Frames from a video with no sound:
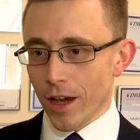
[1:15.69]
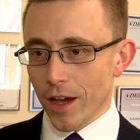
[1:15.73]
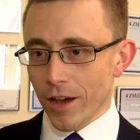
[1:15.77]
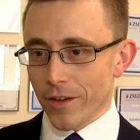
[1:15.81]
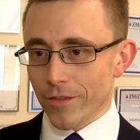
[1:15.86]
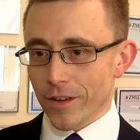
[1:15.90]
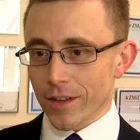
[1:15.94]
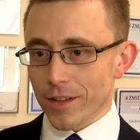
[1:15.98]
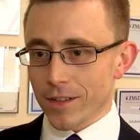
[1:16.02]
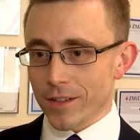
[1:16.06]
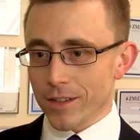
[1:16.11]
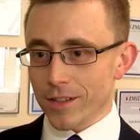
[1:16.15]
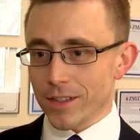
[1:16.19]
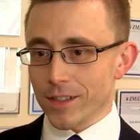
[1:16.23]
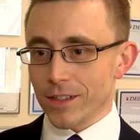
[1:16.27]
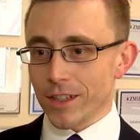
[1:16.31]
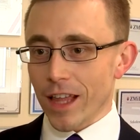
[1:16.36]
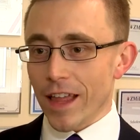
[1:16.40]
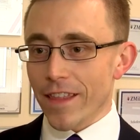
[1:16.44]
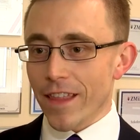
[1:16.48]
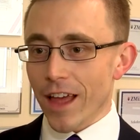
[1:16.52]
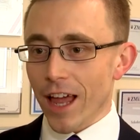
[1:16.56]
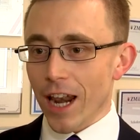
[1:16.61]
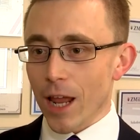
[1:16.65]
Więc
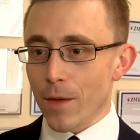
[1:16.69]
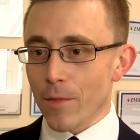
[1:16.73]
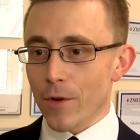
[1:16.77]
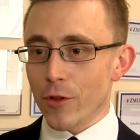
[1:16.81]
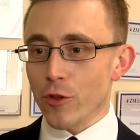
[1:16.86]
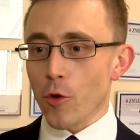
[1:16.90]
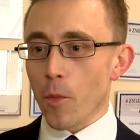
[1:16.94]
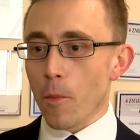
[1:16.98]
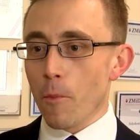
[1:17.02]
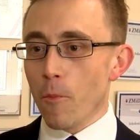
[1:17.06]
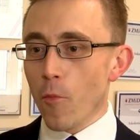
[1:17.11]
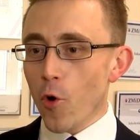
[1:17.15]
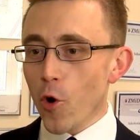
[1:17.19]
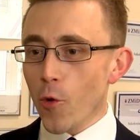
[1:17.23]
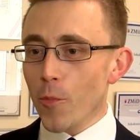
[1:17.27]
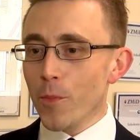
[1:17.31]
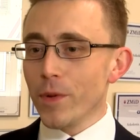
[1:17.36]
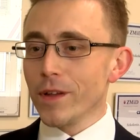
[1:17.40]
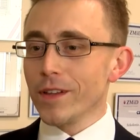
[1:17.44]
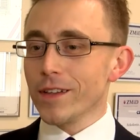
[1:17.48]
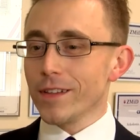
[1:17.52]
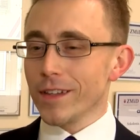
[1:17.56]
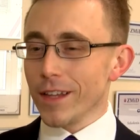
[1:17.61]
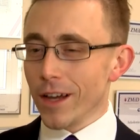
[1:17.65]
ten element mógł mógłby